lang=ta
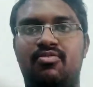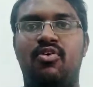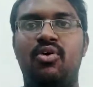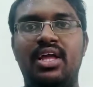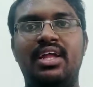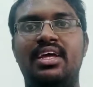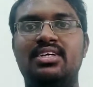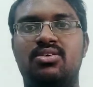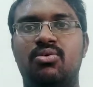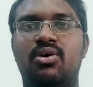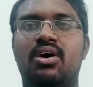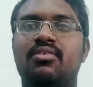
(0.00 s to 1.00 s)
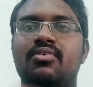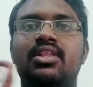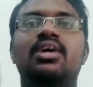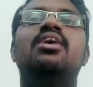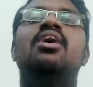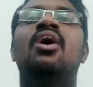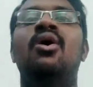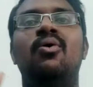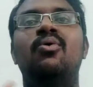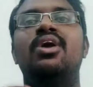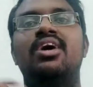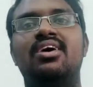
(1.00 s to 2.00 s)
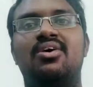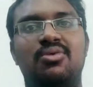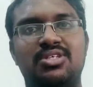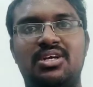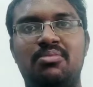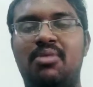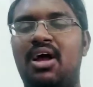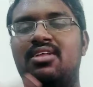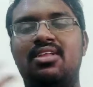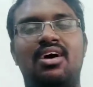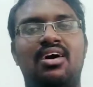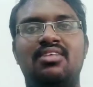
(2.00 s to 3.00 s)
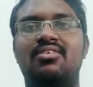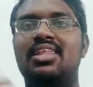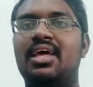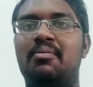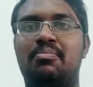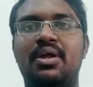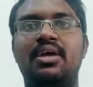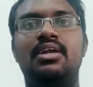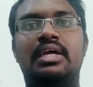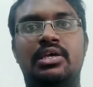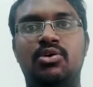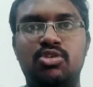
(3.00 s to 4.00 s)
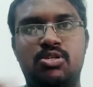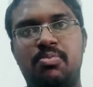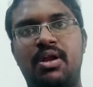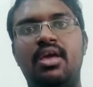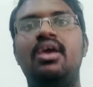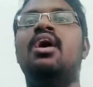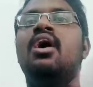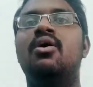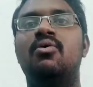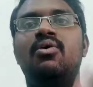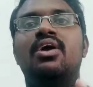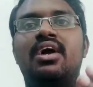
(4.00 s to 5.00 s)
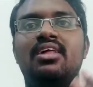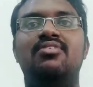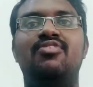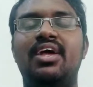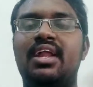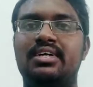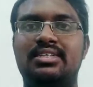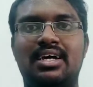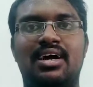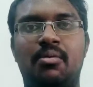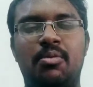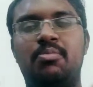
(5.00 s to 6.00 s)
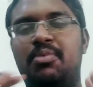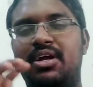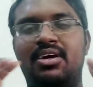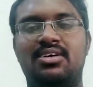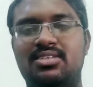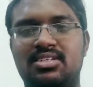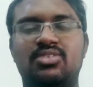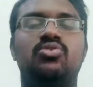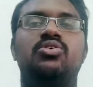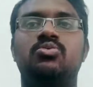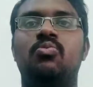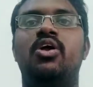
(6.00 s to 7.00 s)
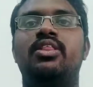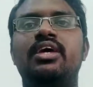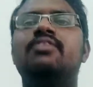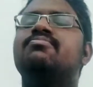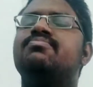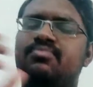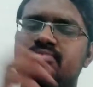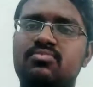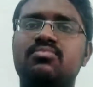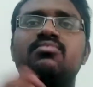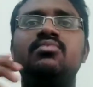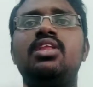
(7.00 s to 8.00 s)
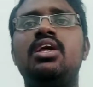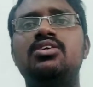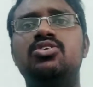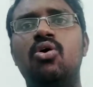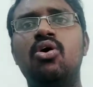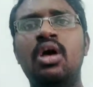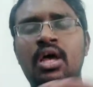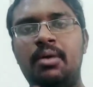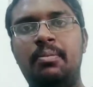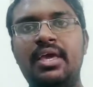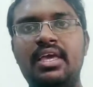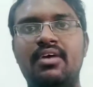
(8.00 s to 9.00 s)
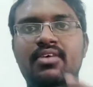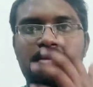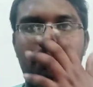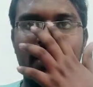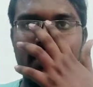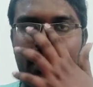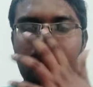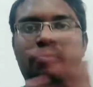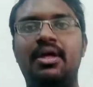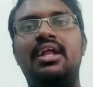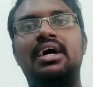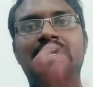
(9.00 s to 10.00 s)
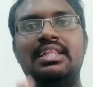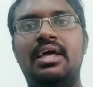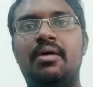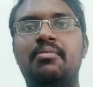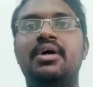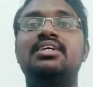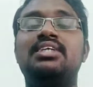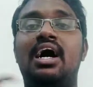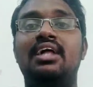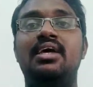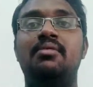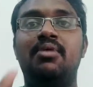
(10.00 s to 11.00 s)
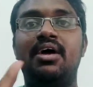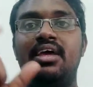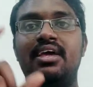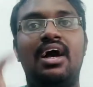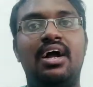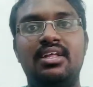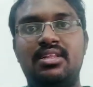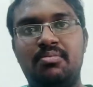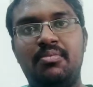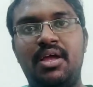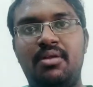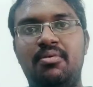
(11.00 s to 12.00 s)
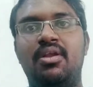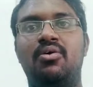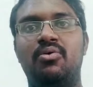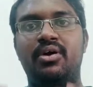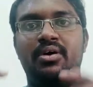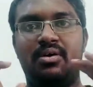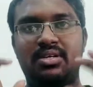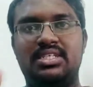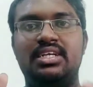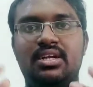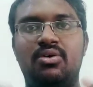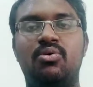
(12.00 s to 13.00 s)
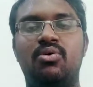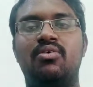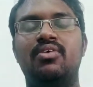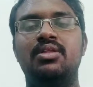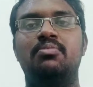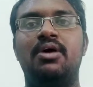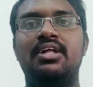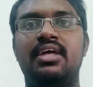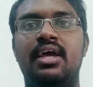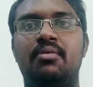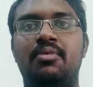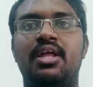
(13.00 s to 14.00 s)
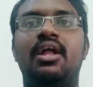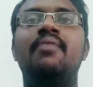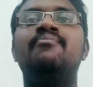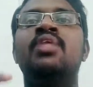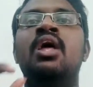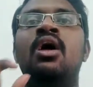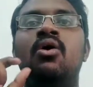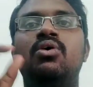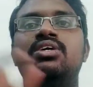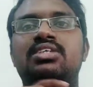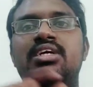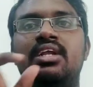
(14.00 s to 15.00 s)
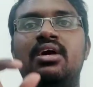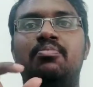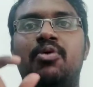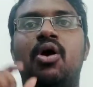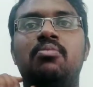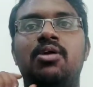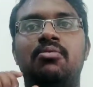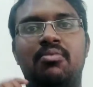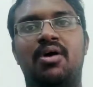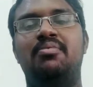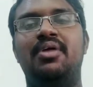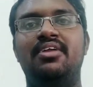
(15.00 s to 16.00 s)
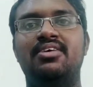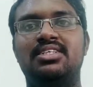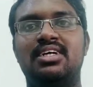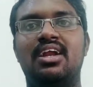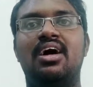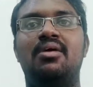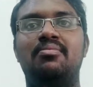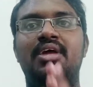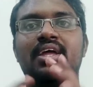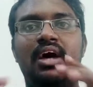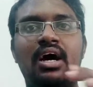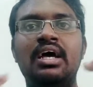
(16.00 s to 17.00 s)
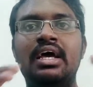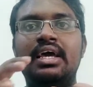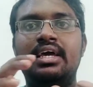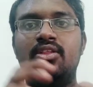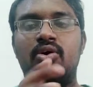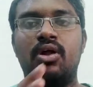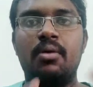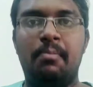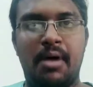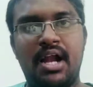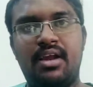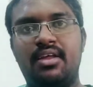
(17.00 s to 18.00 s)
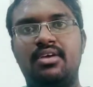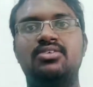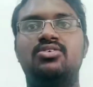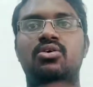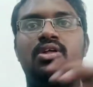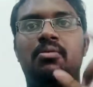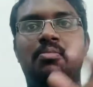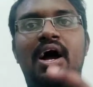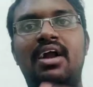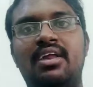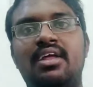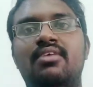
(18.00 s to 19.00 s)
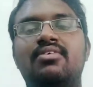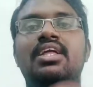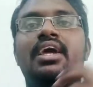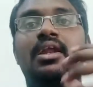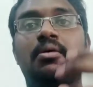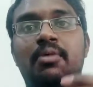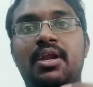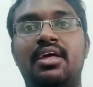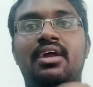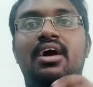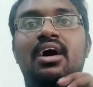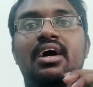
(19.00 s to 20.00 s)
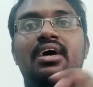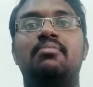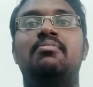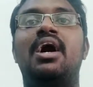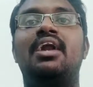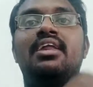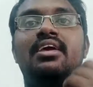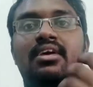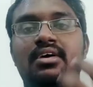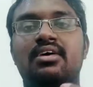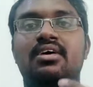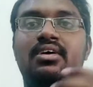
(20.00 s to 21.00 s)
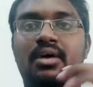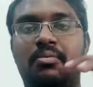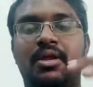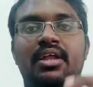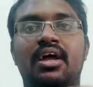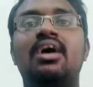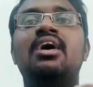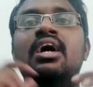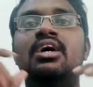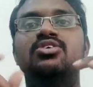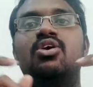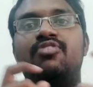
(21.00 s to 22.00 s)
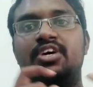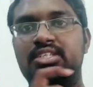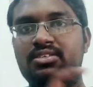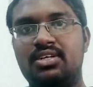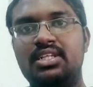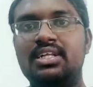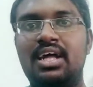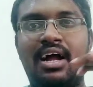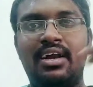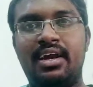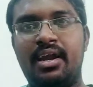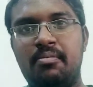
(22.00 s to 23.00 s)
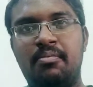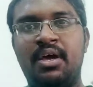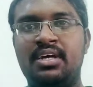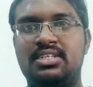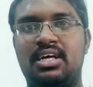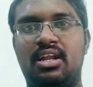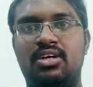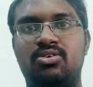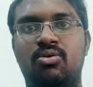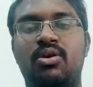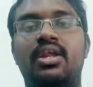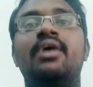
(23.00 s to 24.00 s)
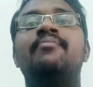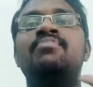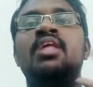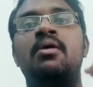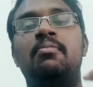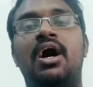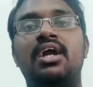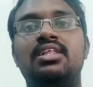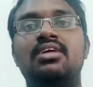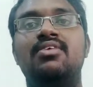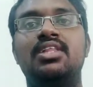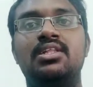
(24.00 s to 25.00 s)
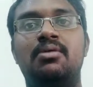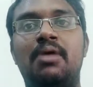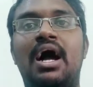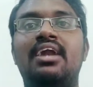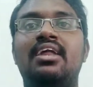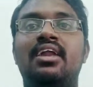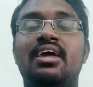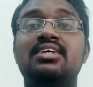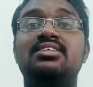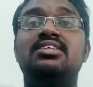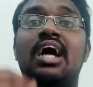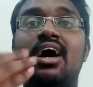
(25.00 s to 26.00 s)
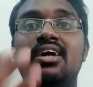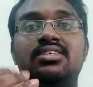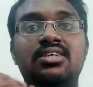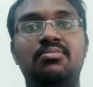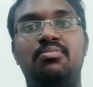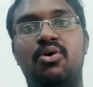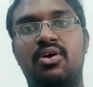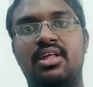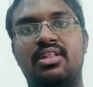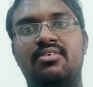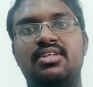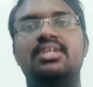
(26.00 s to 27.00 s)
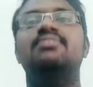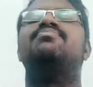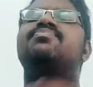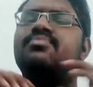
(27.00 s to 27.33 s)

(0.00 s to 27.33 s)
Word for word: ஃபோர்டீன் டேஸ் கொடுக்கறது வந்து ஒரு கொஸ்டின் மார்க் தான் அது வந்து எப்படின்ட்டு யூஸ் பண்ணி உங்களுக்கு அது ஃபீல் ஆச்சுன்னா கமெண்ட் பண்ணுங்க ஜஸ்ட் ஒரு ஸ்மால் திங் ஸோ இப்போ இங்கே வந்து பார்த்தீங்க அப்படின்னா இந்த எம்ஏஹெச் அதே மாதிரி இங்கே அடுத்த மெயின் ஒரு சின்ன ஹுக் வந்து பார்த்தீங்க அப்படின்னா ஒரு சின்ன ப்ராப்ளம் அப்படின்னு வச்சுக்கலாம் அப்படின்னா இதோட பேட்டரி ஸோ இதில் பேட்டரியில் வந்து என்ன பண்ணியிருக்காங்க பேட்டரிக்கு அப்படின்னா ஸோ ஃபர்ஸ்ட் வந்து இந்த ஹண்ட்ரட் எம்ஏஹெச் அதெல்லாம் சொல்லிட்டேன் இப்போ அடுத்தது வந்து இந்த பேட்டரியிலேயே சார்ஜிங் போடுறத வந்து